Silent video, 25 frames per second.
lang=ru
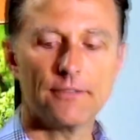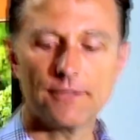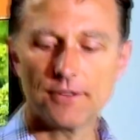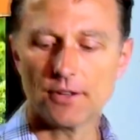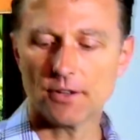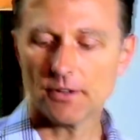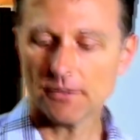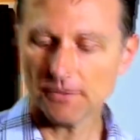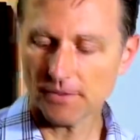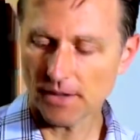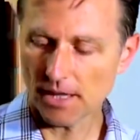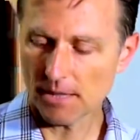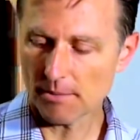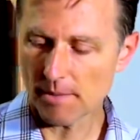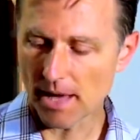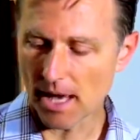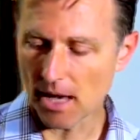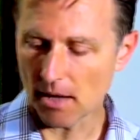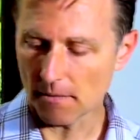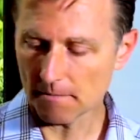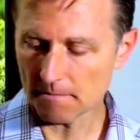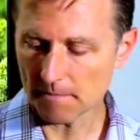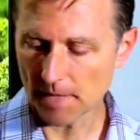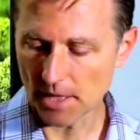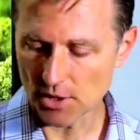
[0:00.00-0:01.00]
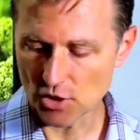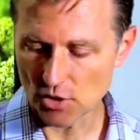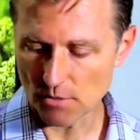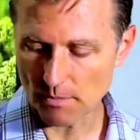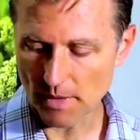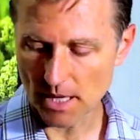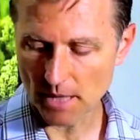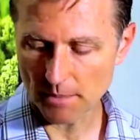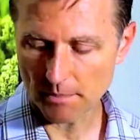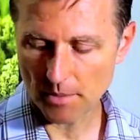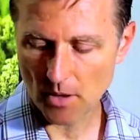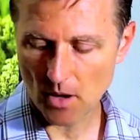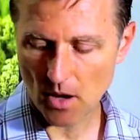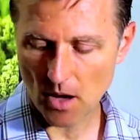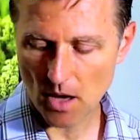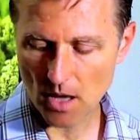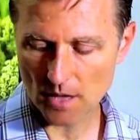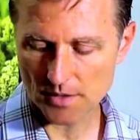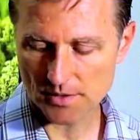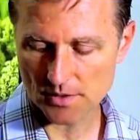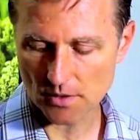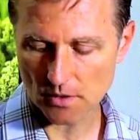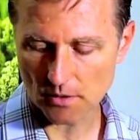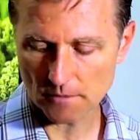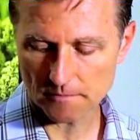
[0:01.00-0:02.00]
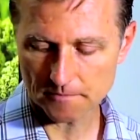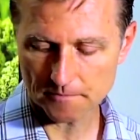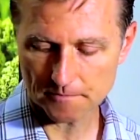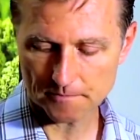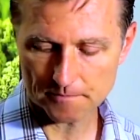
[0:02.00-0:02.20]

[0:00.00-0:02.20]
У женщин в период менопаузы